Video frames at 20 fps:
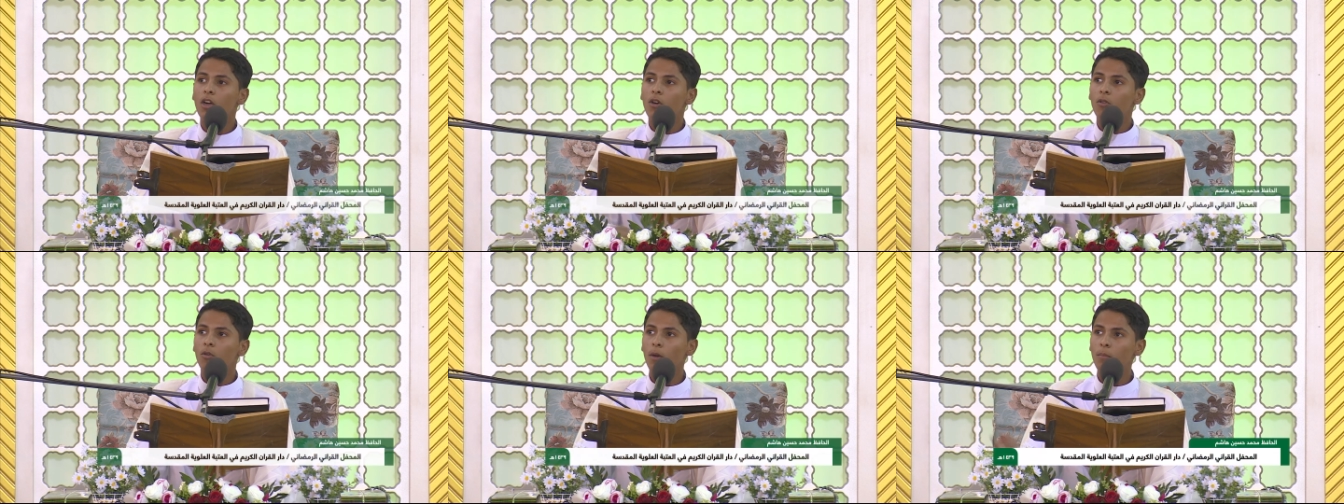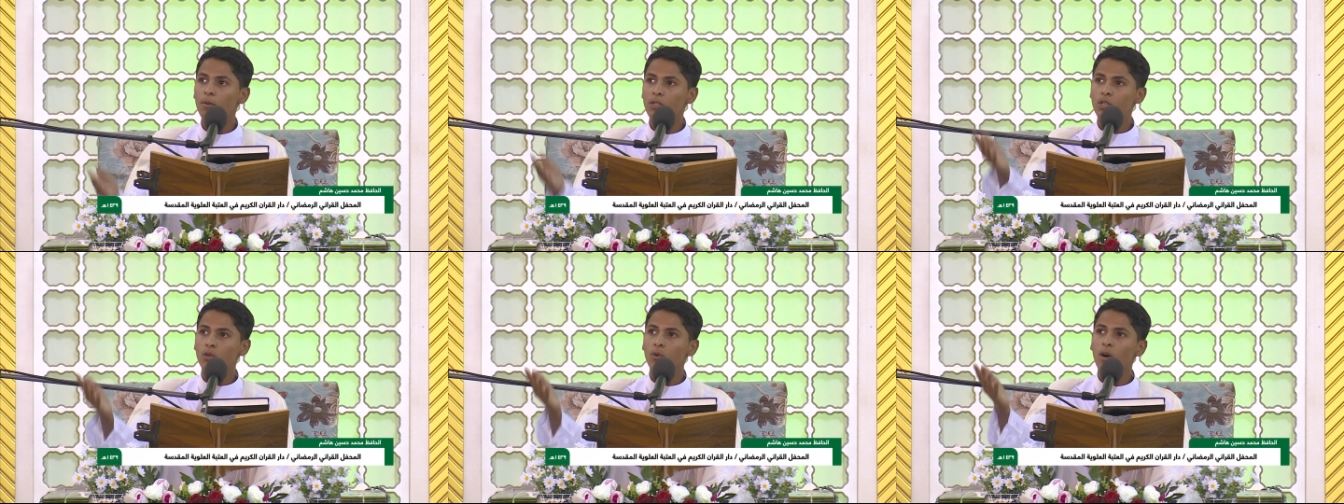
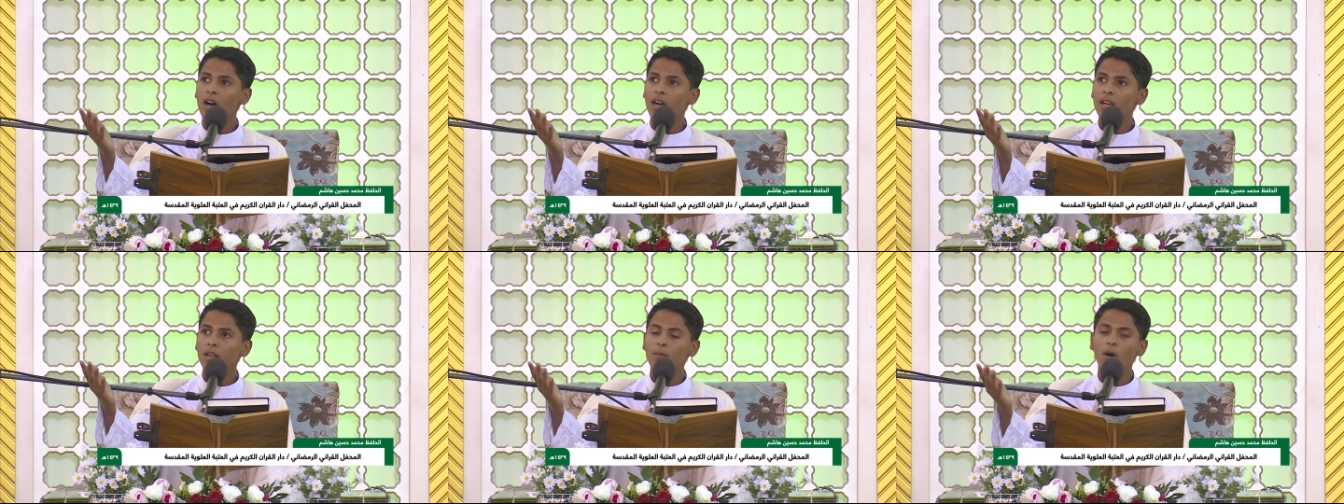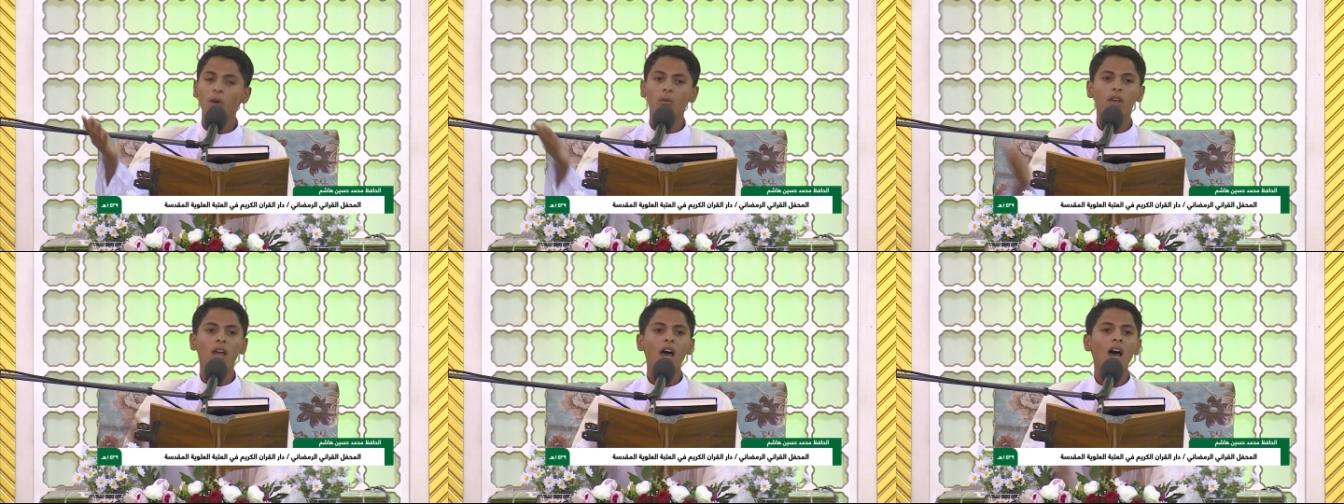وبجوار
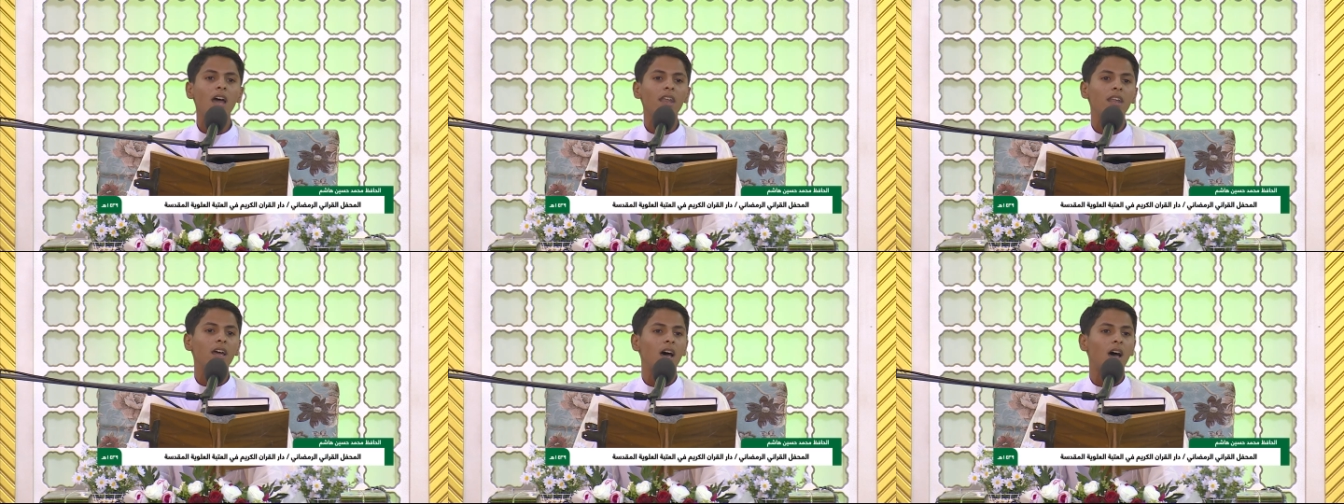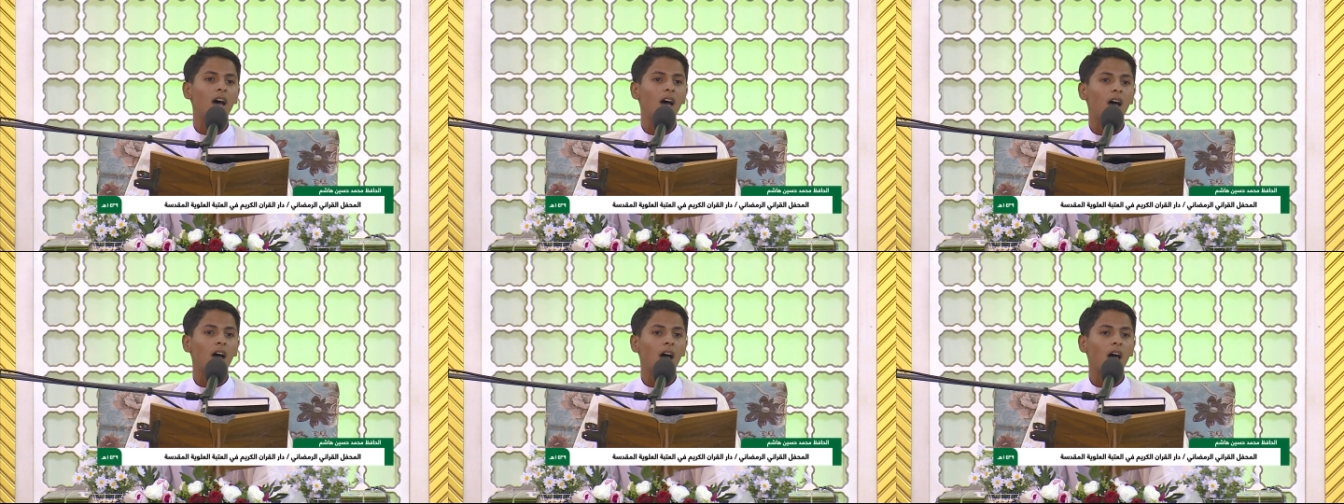
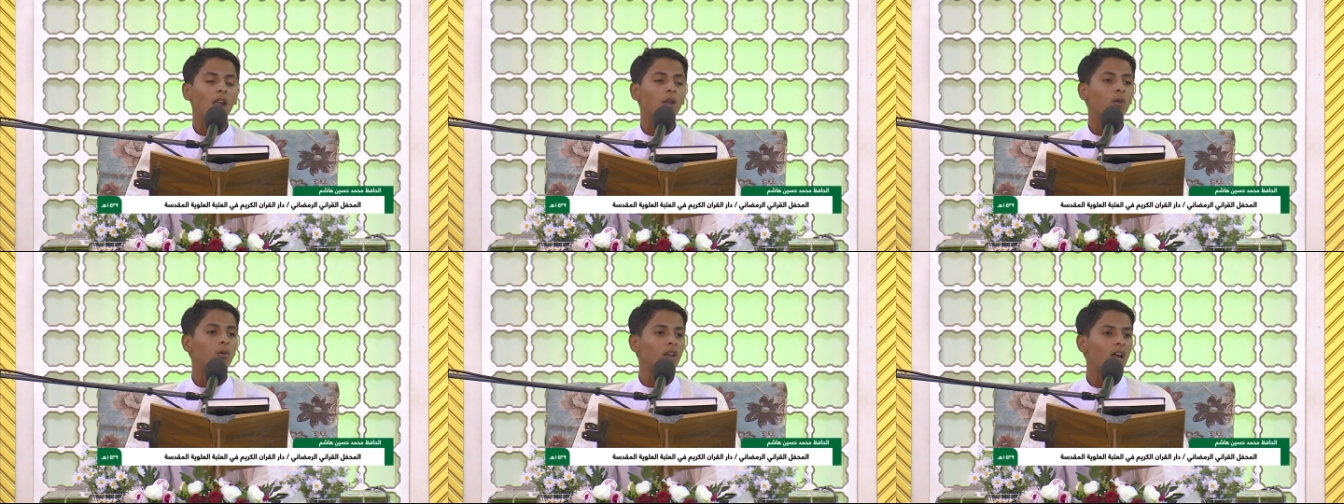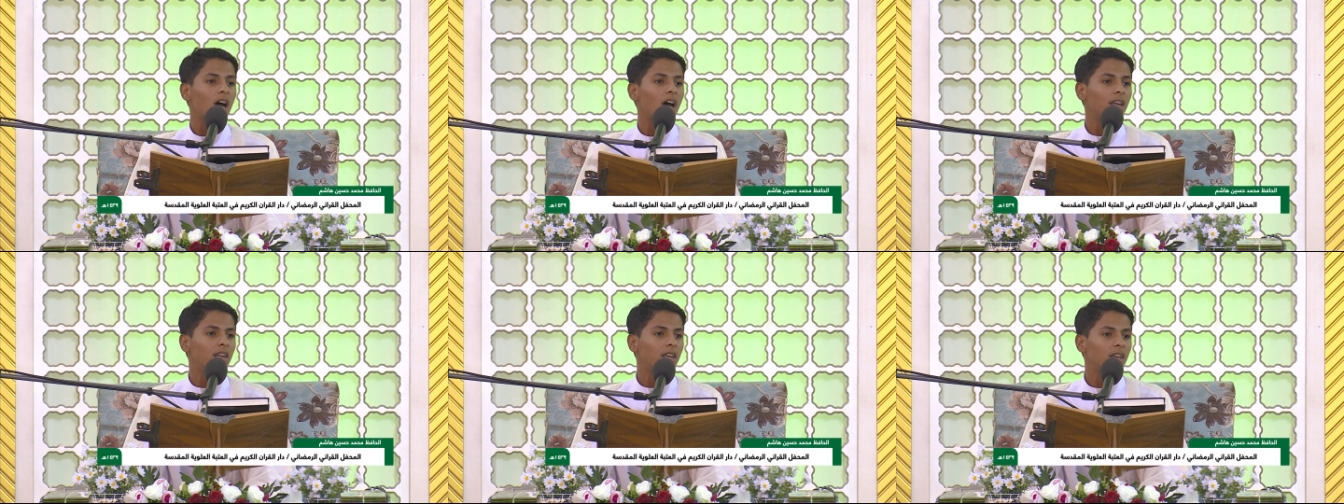مولانا
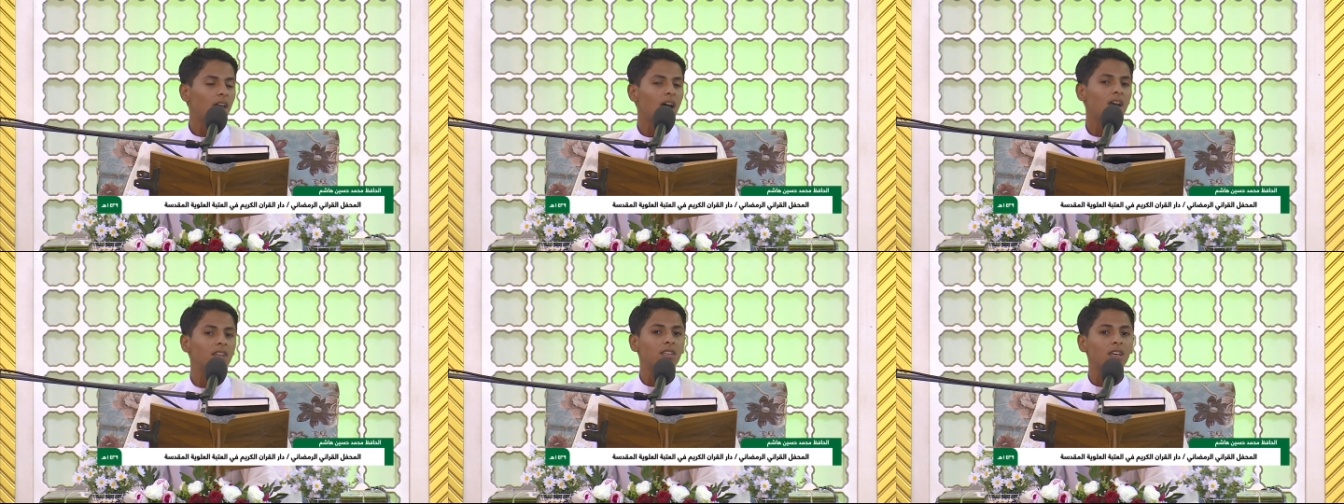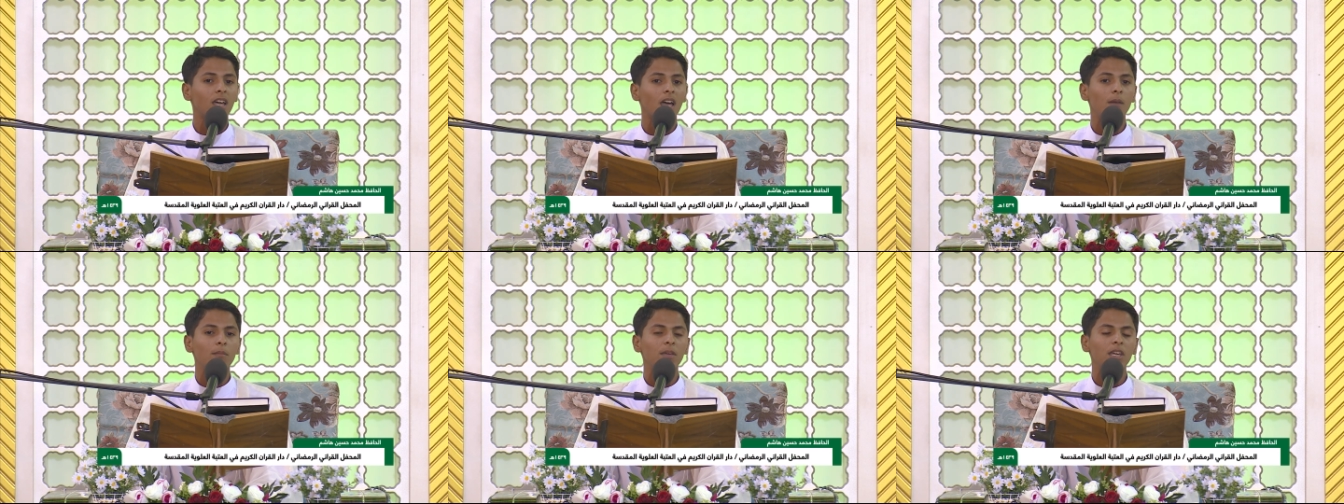القرآن
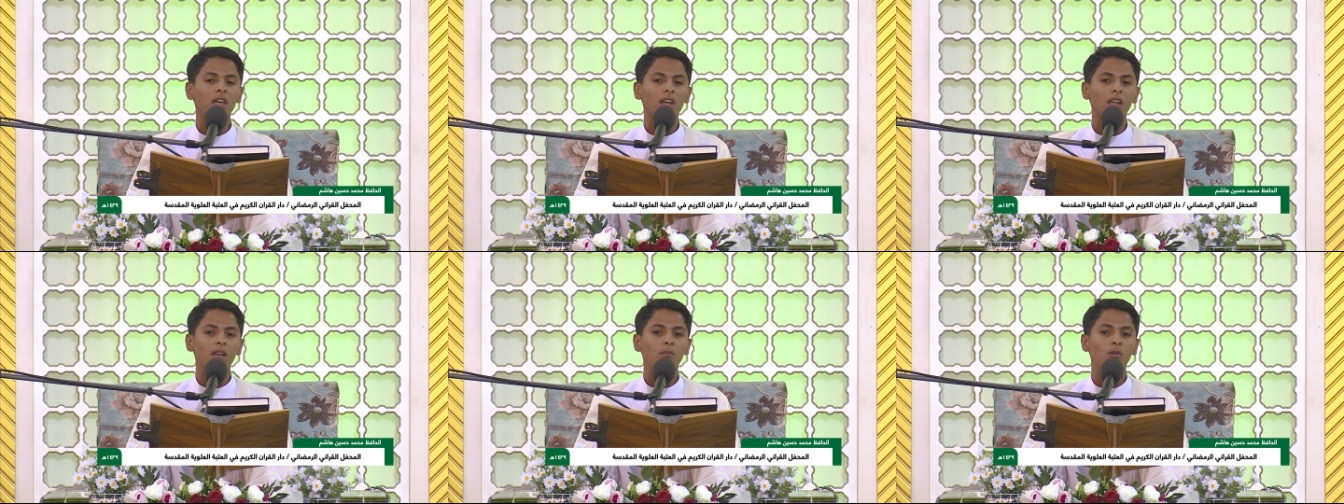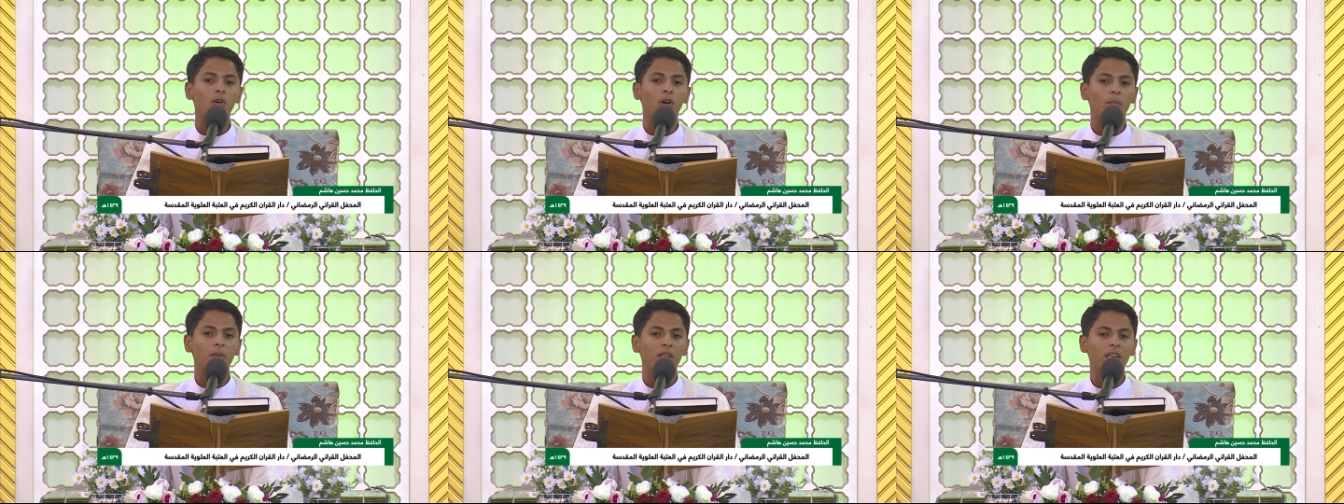الناطق أمير
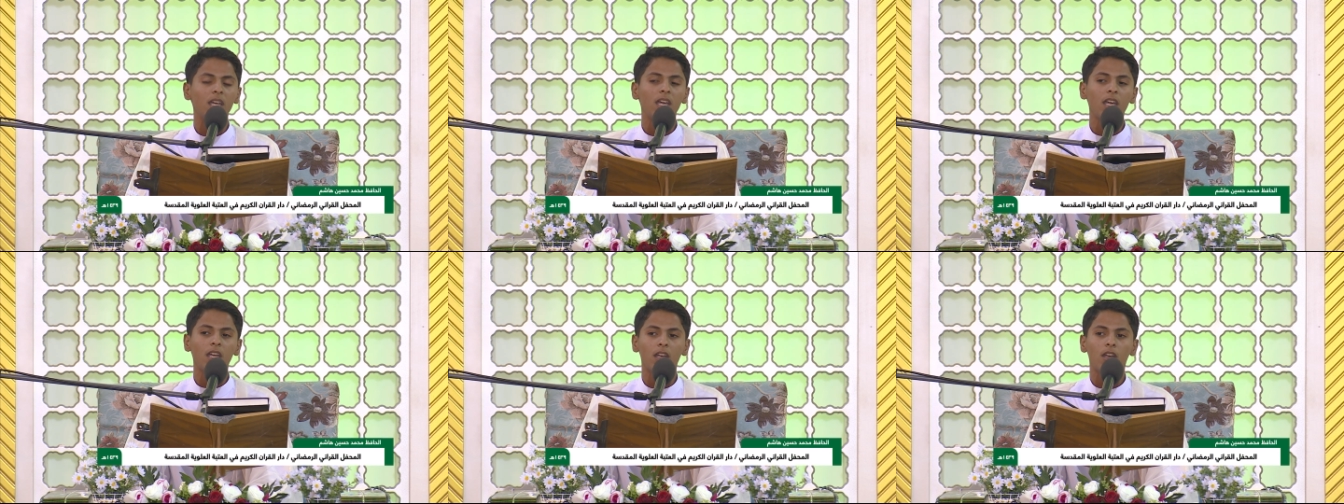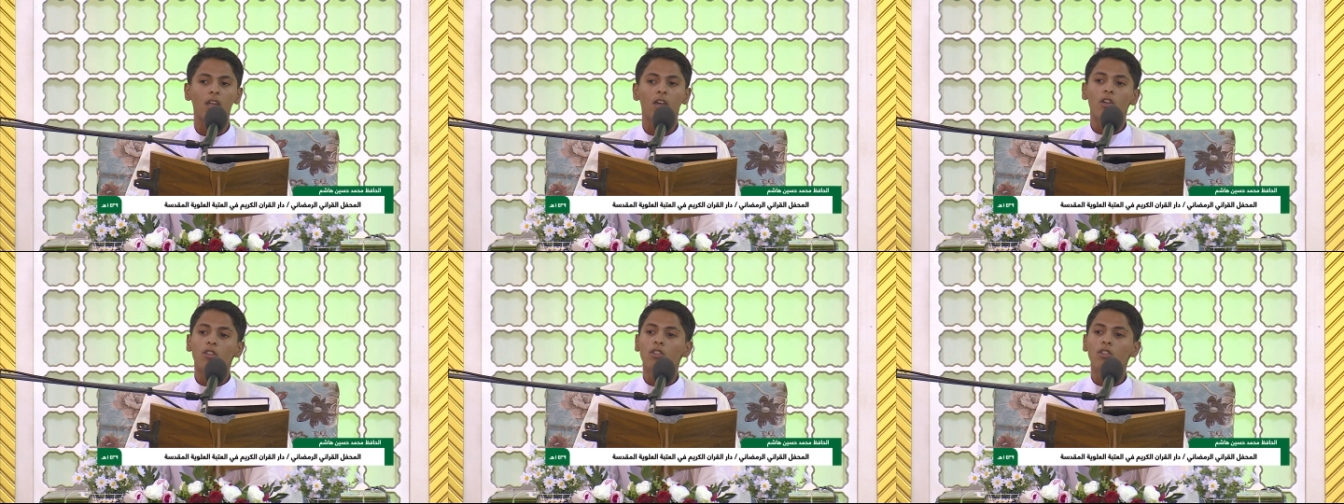المؤمنين